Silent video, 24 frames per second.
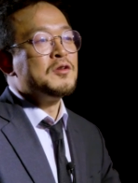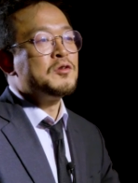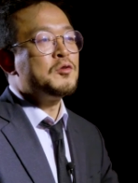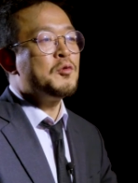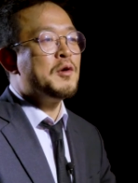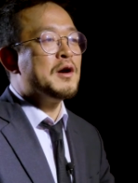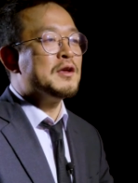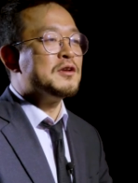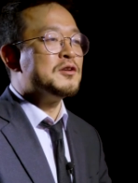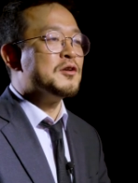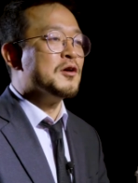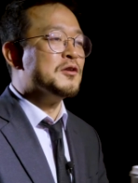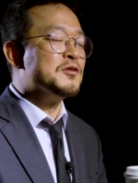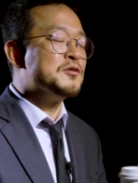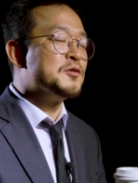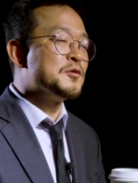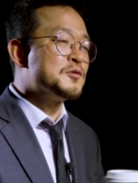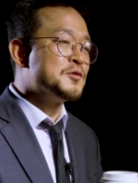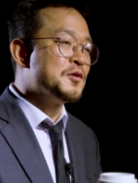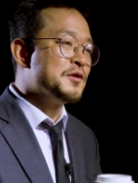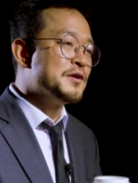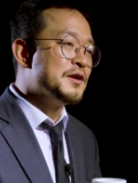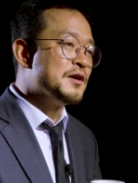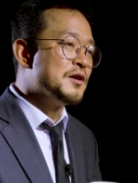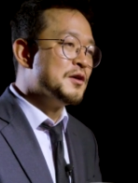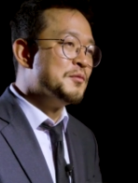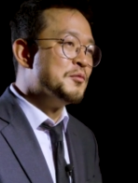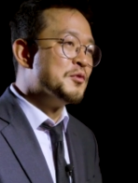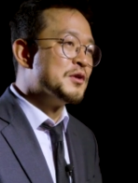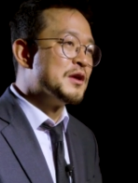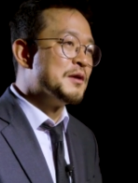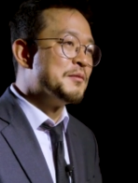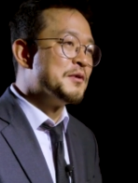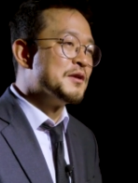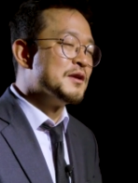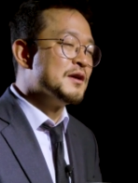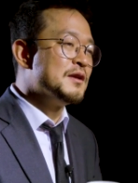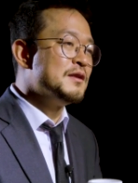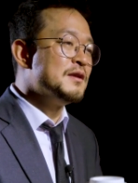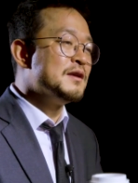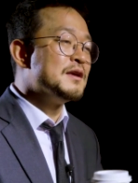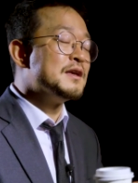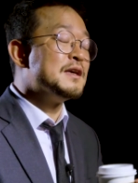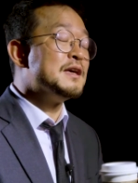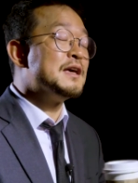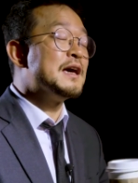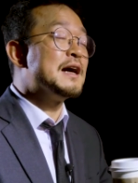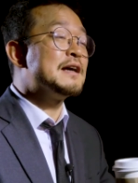또한 연속성이란 건
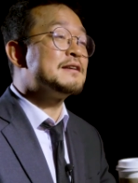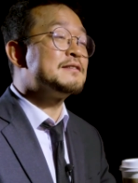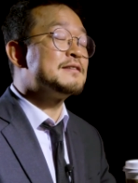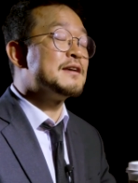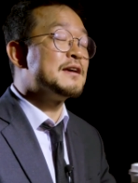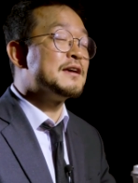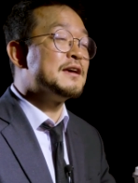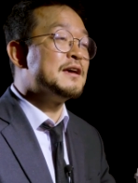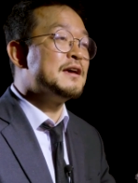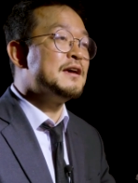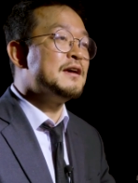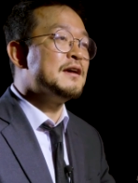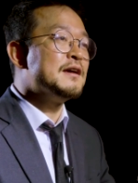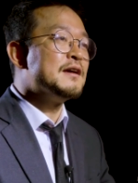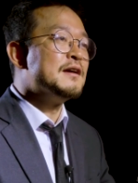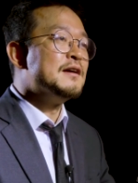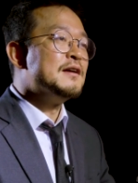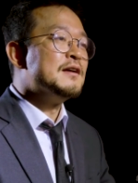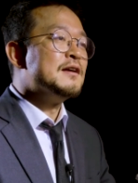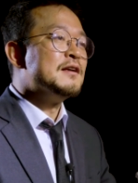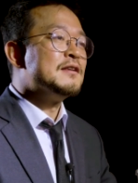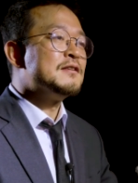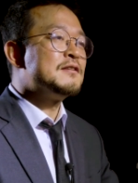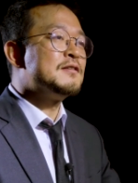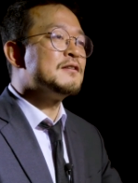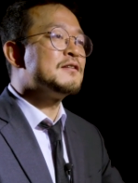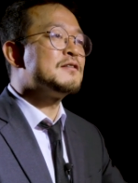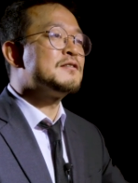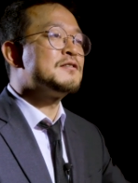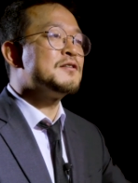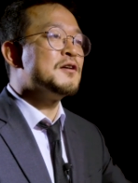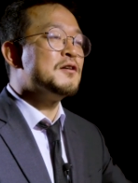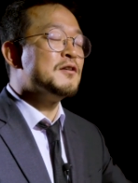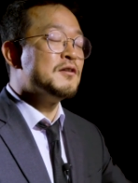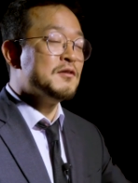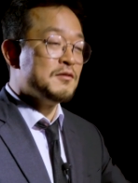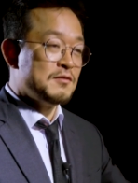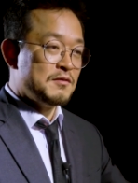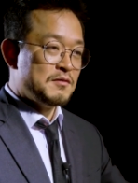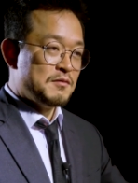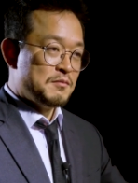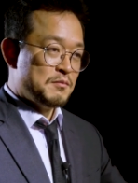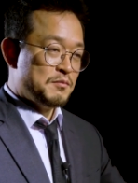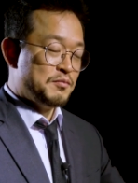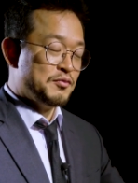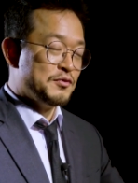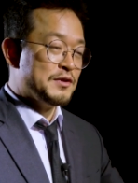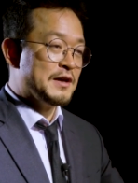뭐냐면은 이 학생이 특정
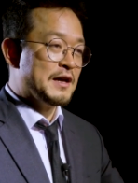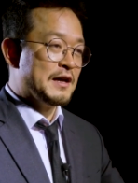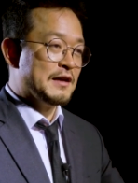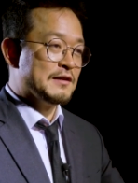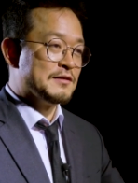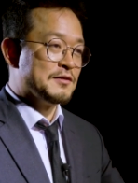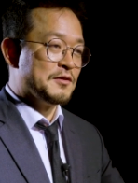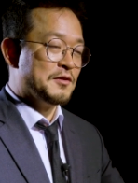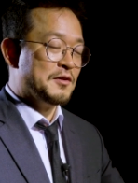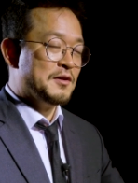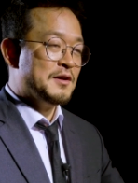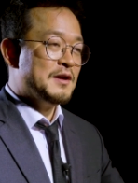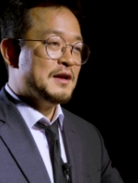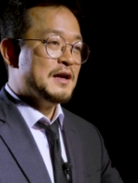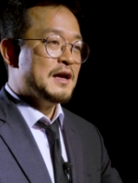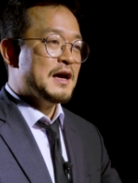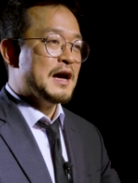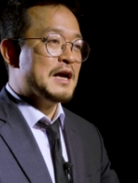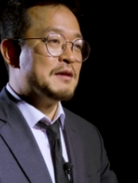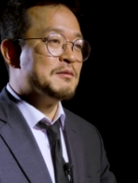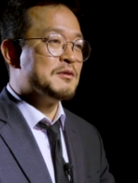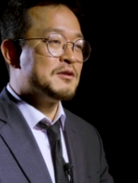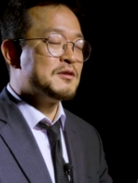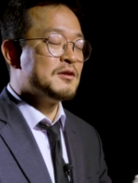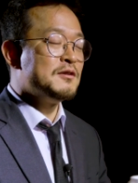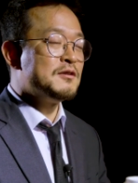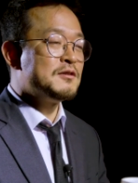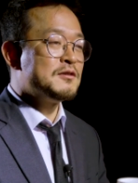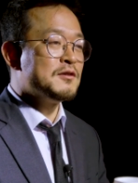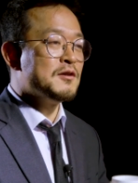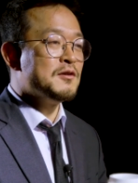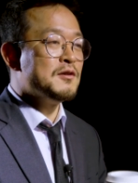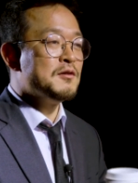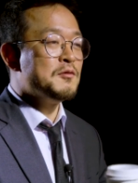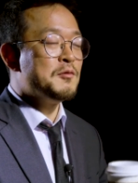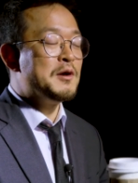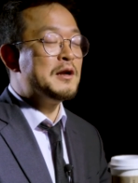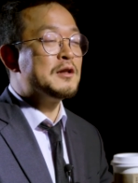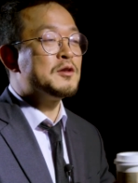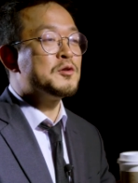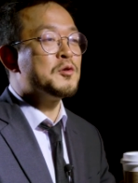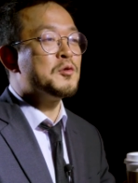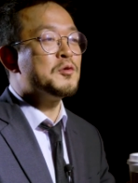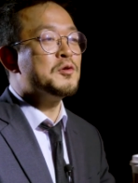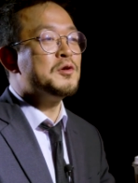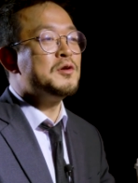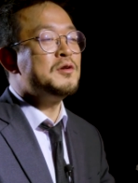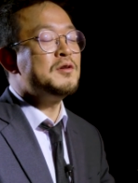분야에서 아니면 특정
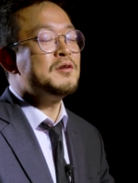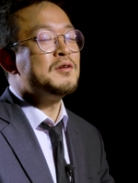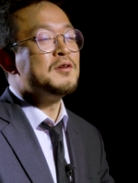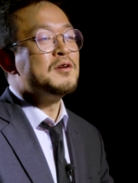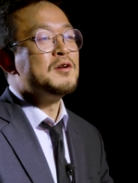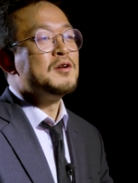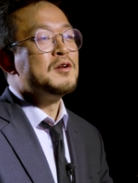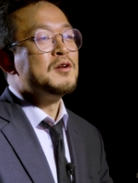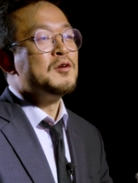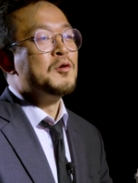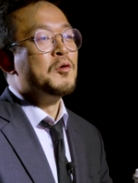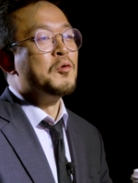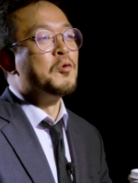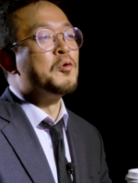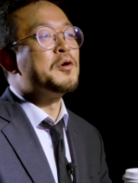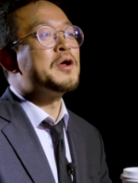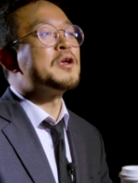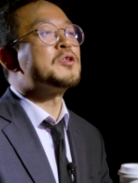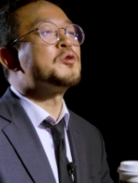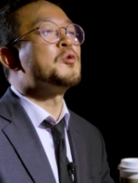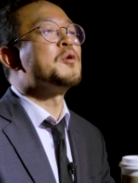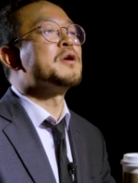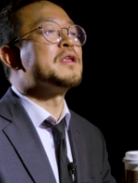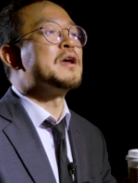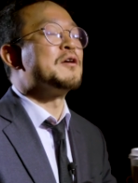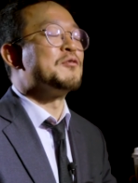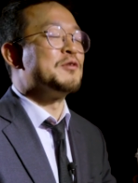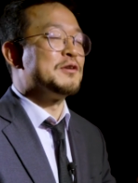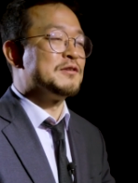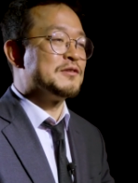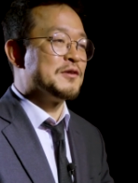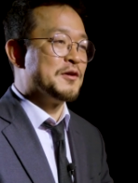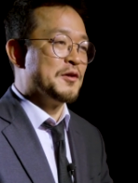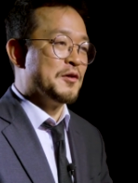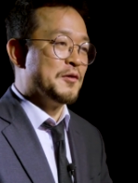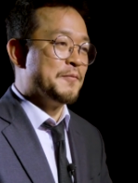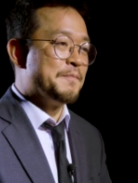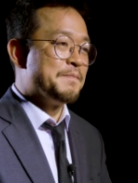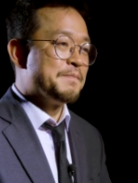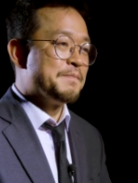활동을 오랫동안 하고 있어요.